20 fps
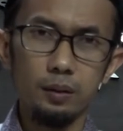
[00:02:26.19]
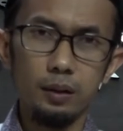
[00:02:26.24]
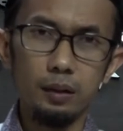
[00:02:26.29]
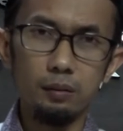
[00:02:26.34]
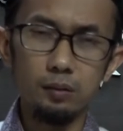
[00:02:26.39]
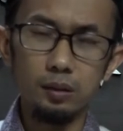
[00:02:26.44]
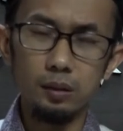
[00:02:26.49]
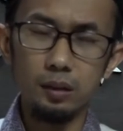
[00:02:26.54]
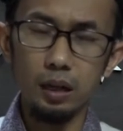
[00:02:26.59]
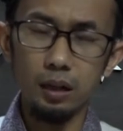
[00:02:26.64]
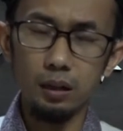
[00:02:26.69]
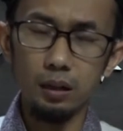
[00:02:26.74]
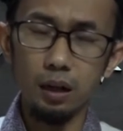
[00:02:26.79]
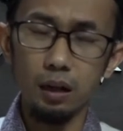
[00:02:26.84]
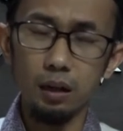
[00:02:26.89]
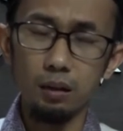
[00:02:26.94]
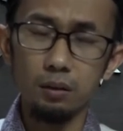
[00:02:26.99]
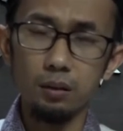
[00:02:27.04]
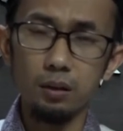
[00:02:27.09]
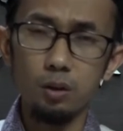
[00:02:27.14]
Dan
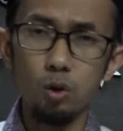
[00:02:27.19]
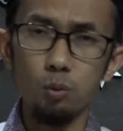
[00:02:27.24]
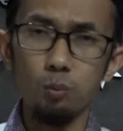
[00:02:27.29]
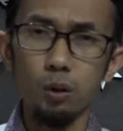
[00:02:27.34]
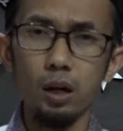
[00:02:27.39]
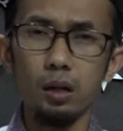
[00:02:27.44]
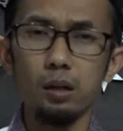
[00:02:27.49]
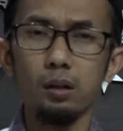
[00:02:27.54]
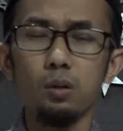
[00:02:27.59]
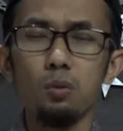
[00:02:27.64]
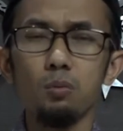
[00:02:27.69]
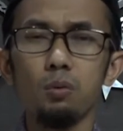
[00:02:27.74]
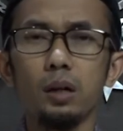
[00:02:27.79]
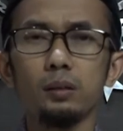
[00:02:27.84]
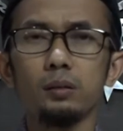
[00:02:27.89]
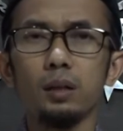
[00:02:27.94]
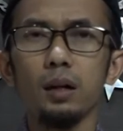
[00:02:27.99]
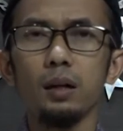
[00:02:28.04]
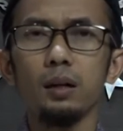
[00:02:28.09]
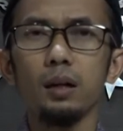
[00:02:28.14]
tidaklah Allah Subhanahu
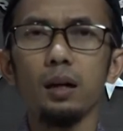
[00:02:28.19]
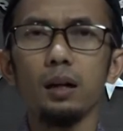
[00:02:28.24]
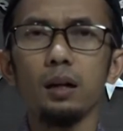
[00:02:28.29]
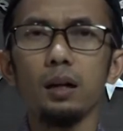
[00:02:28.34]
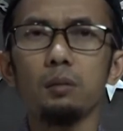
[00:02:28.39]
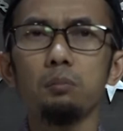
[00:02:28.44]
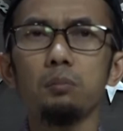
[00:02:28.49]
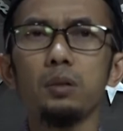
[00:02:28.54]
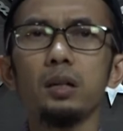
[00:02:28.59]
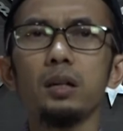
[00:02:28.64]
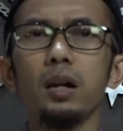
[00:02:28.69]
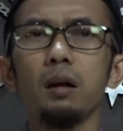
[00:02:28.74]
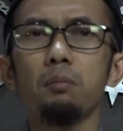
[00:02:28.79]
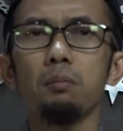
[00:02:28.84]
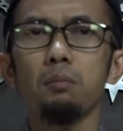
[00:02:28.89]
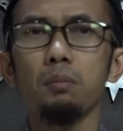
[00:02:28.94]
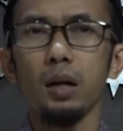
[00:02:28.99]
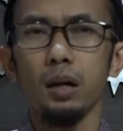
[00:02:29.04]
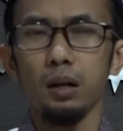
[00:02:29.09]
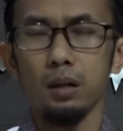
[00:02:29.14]
Wa Taala akan
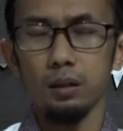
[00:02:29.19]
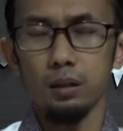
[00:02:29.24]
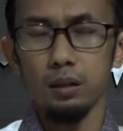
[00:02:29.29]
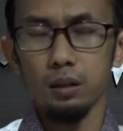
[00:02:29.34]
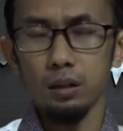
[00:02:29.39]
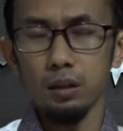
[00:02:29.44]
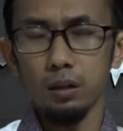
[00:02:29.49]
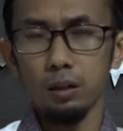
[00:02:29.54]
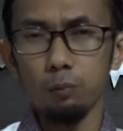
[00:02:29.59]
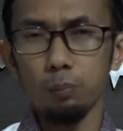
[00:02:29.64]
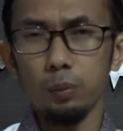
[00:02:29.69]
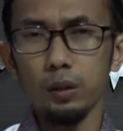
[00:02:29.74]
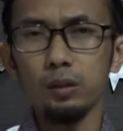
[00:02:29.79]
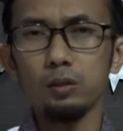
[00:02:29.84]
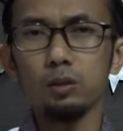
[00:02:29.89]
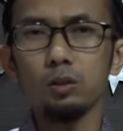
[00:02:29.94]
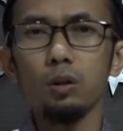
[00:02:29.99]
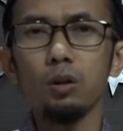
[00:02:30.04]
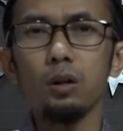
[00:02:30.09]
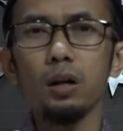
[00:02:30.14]
menambah
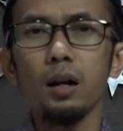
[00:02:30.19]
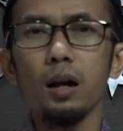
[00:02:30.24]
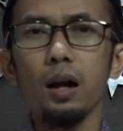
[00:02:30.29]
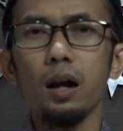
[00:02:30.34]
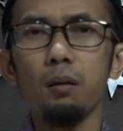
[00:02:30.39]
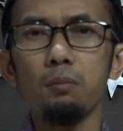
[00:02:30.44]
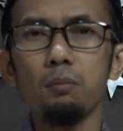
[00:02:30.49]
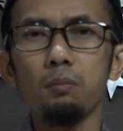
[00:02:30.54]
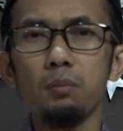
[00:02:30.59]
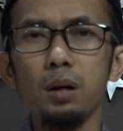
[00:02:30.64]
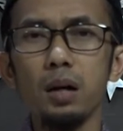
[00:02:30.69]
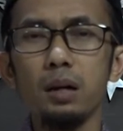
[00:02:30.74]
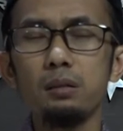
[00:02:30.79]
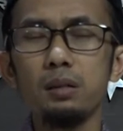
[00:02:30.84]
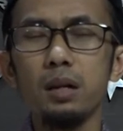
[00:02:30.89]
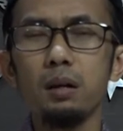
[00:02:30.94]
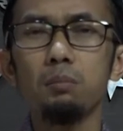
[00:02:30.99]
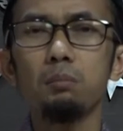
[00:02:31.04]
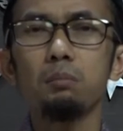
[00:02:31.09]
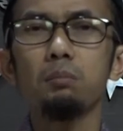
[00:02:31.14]
kepada seorang hamba
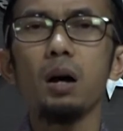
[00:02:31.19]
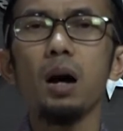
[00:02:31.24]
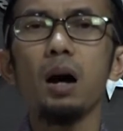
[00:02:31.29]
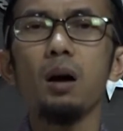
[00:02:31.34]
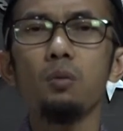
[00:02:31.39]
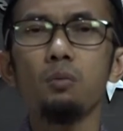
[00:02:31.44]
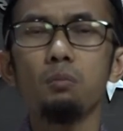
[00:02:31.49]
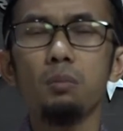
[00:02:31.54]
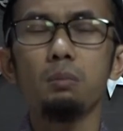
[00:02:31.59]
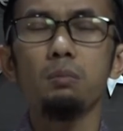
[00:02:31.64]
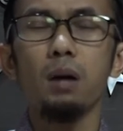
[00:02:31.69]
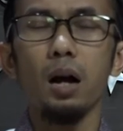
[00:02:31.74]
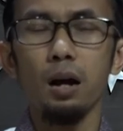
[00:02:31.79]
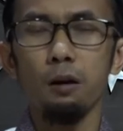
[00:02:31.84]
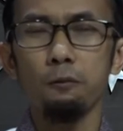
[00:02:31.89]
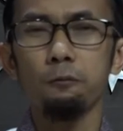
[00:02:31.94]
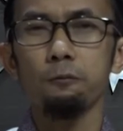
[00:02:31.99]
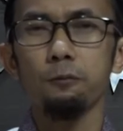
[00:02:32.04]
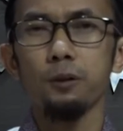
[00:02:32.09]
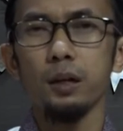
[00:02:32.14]
yang mau
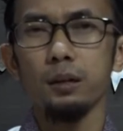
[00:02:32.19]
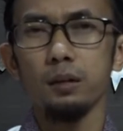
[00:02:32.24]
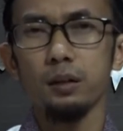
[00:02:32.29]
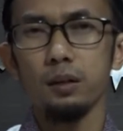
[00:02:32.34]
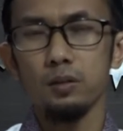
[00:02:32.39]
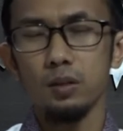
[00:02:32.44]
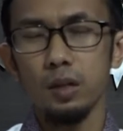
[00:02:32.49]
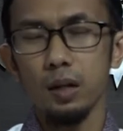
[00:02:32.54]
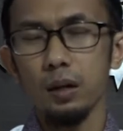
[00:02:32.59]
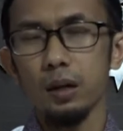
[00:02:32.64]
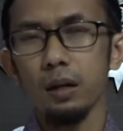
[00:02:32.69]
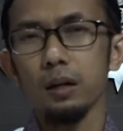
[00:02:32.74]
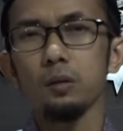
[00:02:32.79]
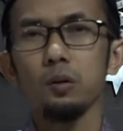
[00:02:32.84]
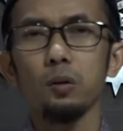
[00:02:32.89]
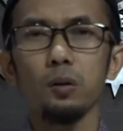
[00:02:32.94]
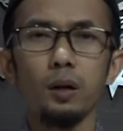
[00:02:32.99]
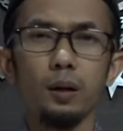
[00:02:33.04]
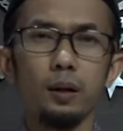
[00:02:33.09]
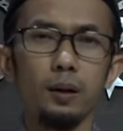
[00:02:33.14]
memaafkan
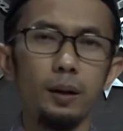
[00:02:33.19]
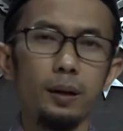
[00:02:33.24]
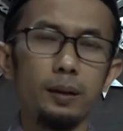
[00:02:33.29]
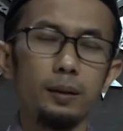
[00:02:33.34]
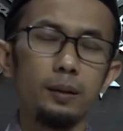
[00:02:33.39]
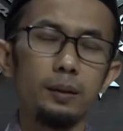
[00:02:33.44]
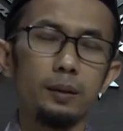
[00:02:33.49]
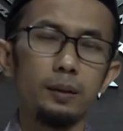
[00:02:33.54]
kesalahan orang lain